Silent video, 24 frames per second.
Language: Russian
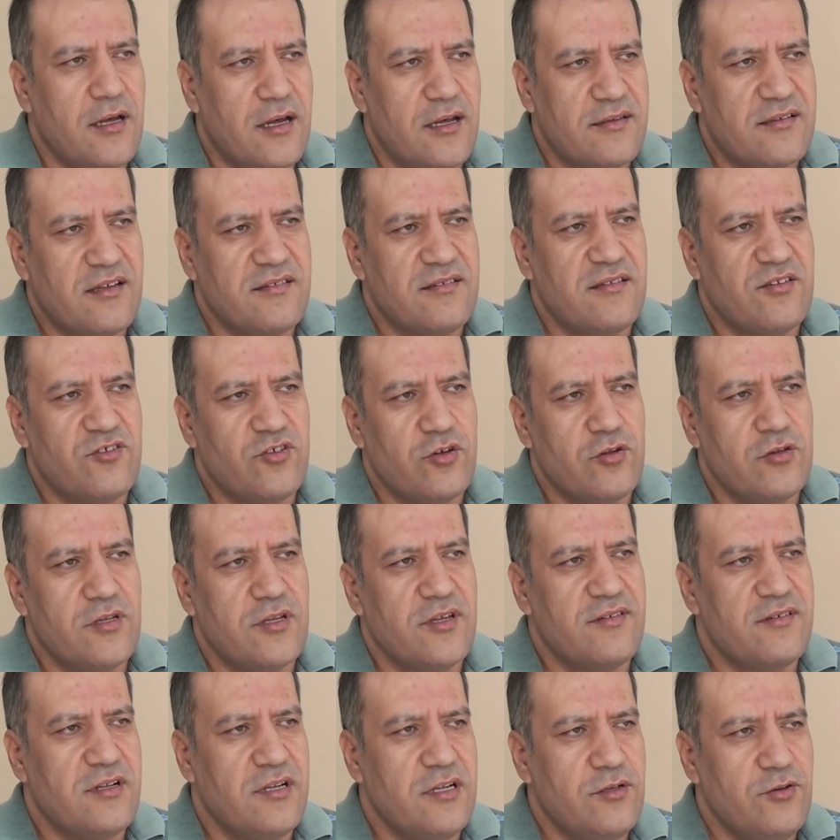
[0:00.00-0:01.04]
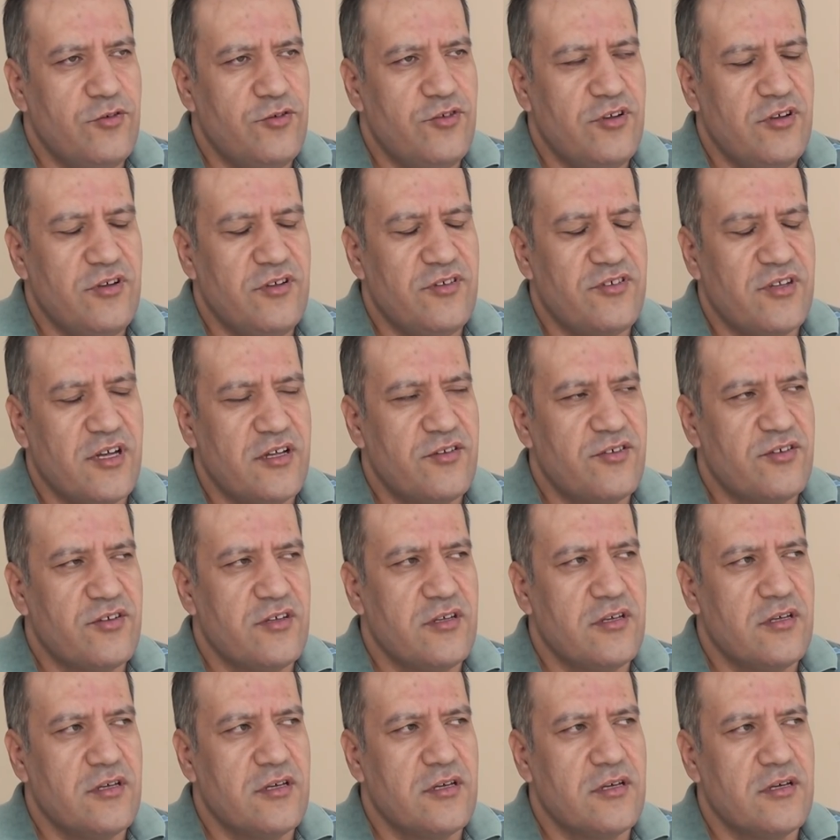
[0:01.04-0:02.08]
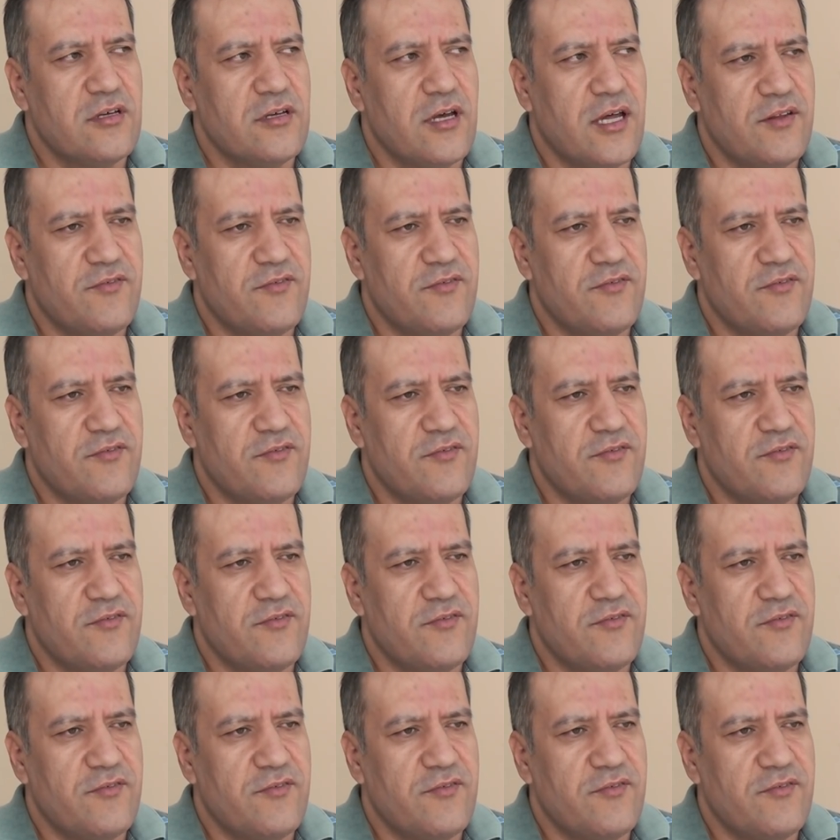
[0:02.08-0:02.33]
э, кассационной следующей инстанции